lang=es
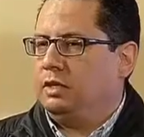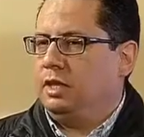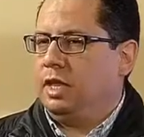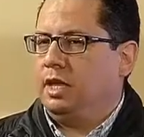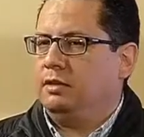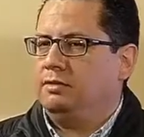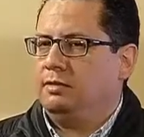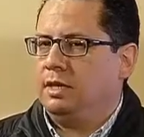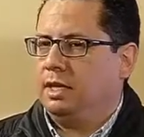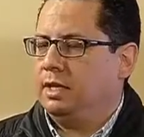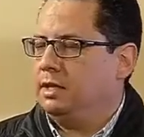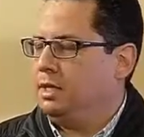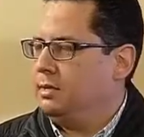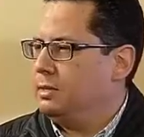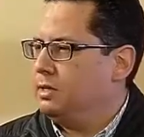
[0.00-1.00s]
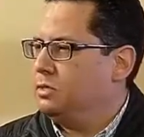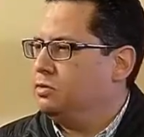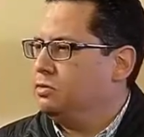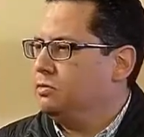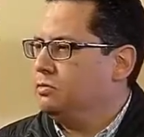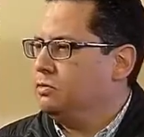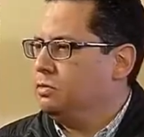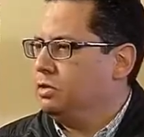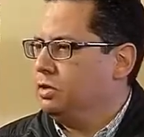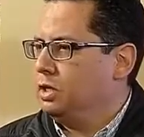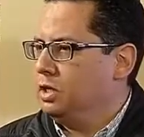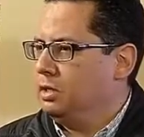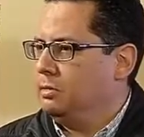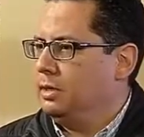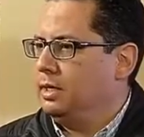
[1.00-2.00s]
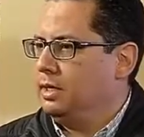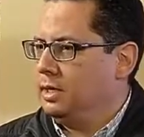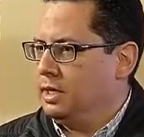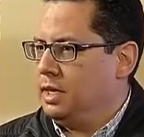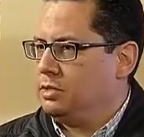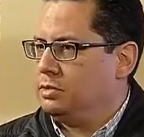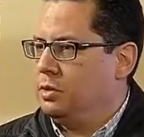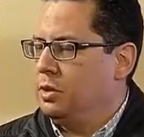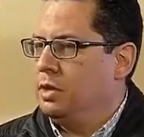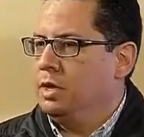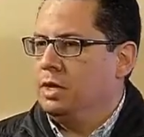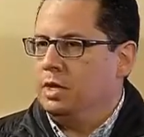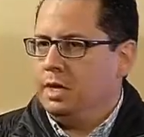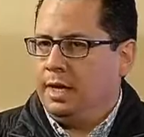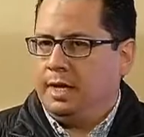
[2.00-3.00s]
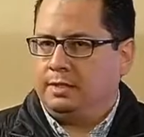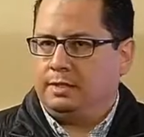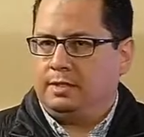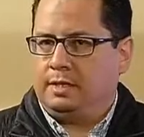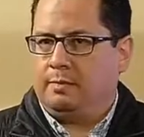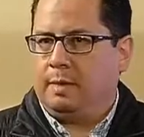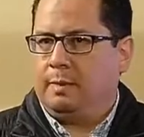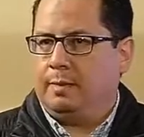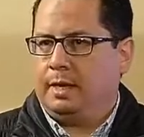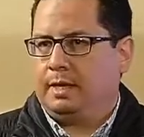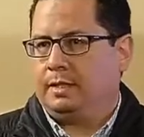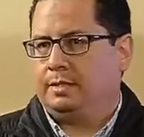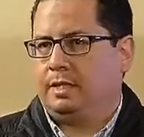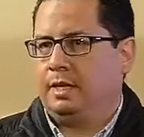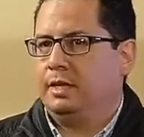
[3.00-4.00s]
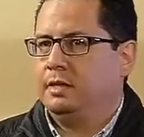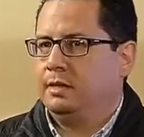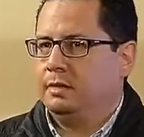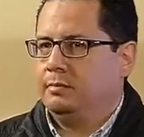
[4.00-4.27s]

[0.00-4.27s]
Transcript: entidades federativas en su función de nivel de riesgo. Este es el mapa que se